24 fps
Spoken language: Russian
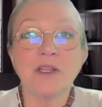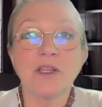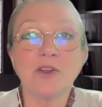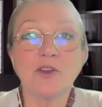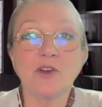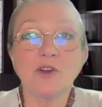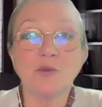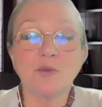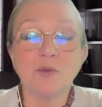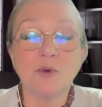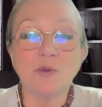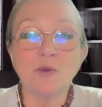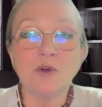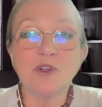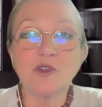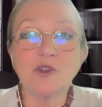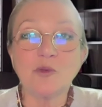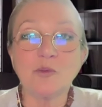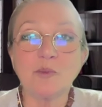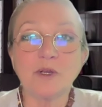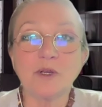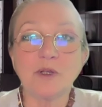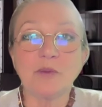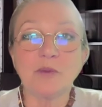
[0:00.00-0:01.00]
то мы
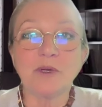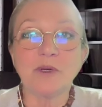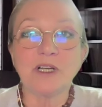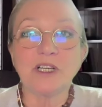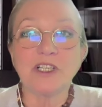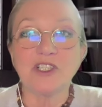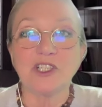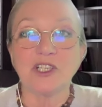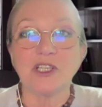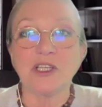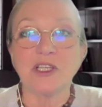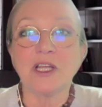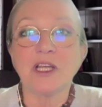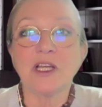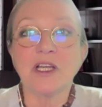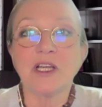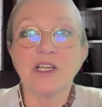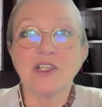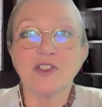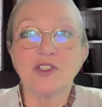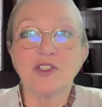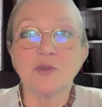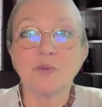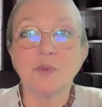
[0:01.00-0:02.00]
можем предположить,
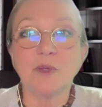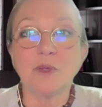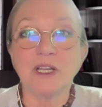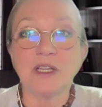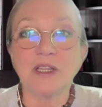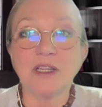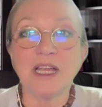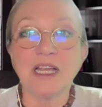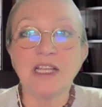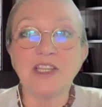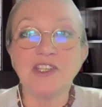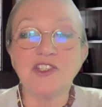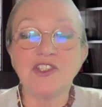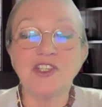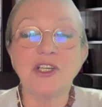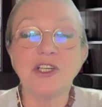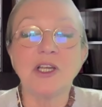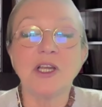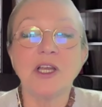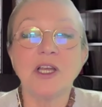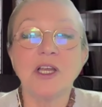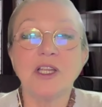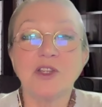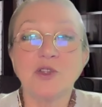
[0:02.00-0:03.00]
что
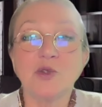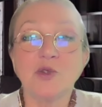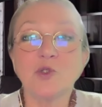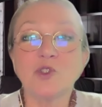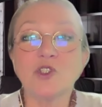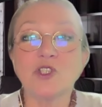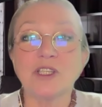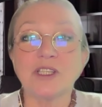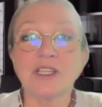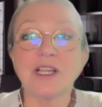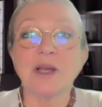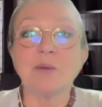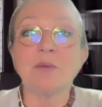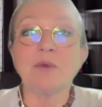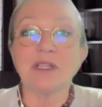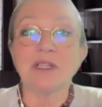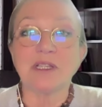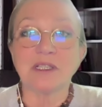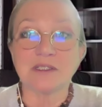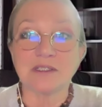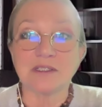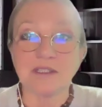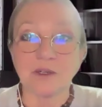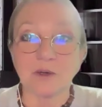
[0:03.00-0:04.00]
передатчик нужно нам
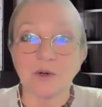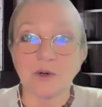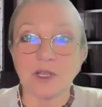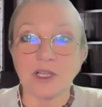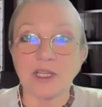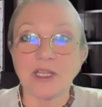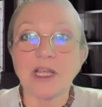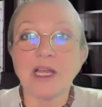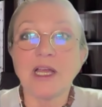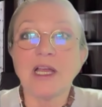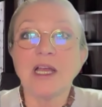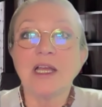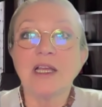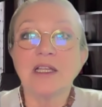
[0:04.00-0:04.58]
настроить.